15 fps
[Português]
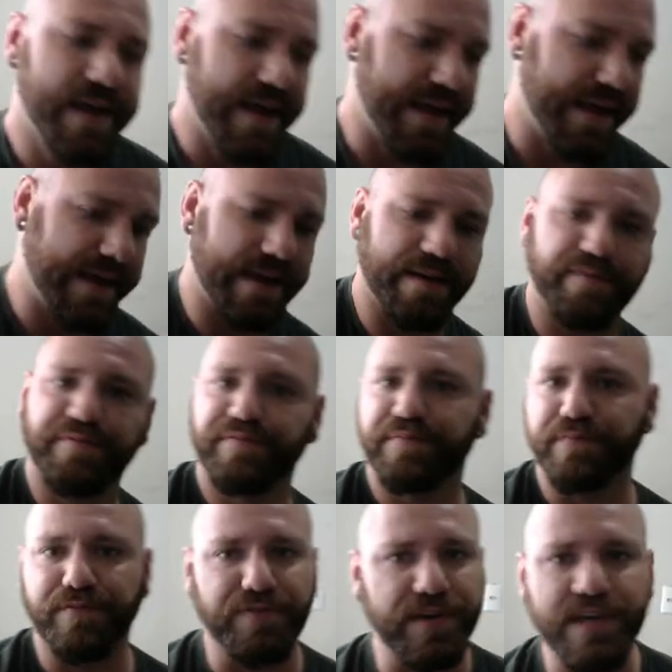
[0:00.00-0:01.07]
é,
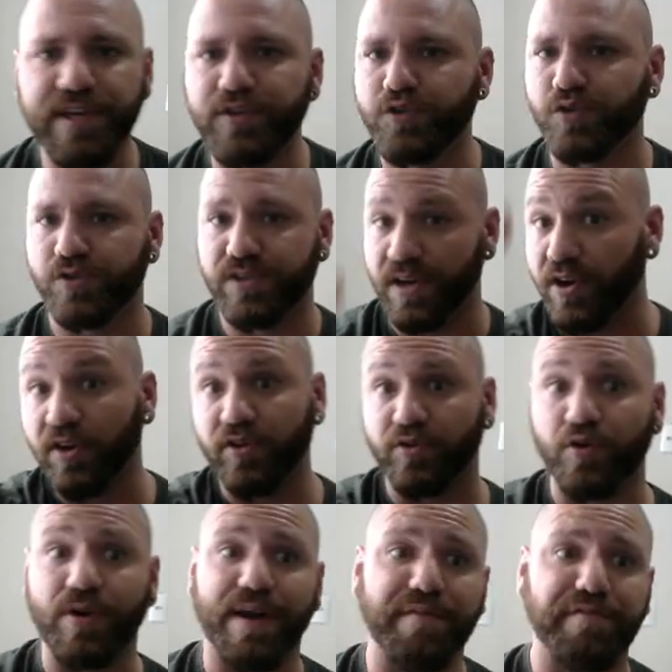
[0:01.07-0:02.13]
vídeos, agora que eu
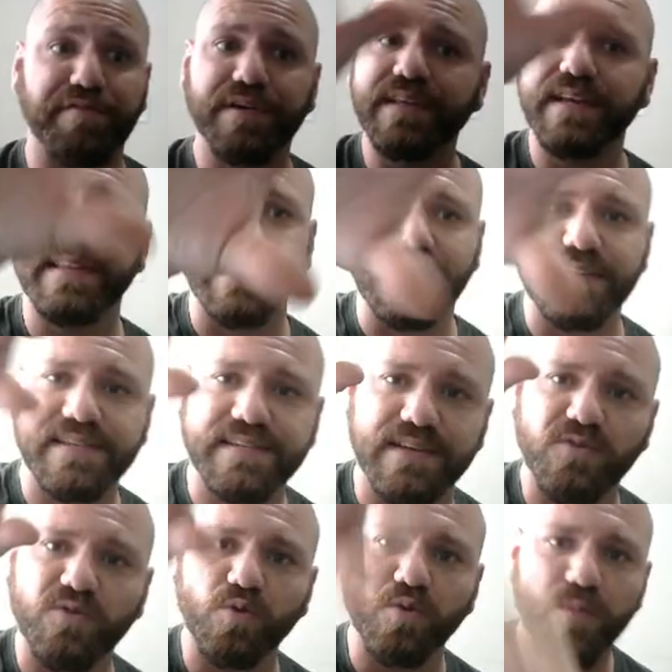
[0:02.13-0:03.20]
tô gravando, ele tá
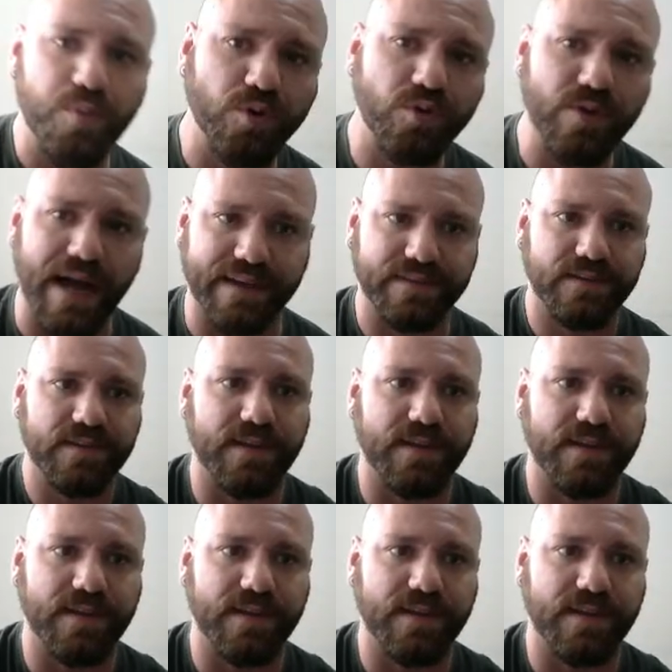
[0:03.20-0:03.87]
lançando tudo pro Dato,